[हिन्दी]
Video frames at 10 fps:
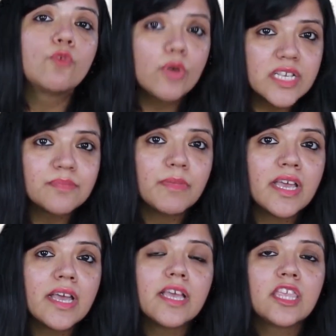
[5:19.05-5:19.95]
वो
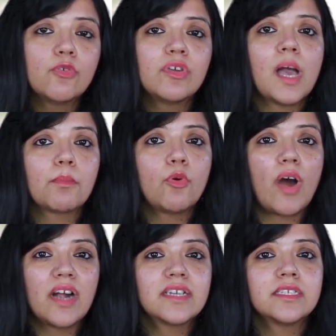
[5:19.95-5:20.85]
इसमें क्योंकि
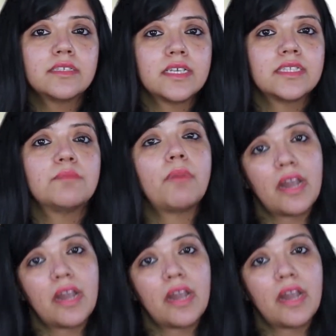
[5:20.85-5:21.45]
आपको आठ से दस से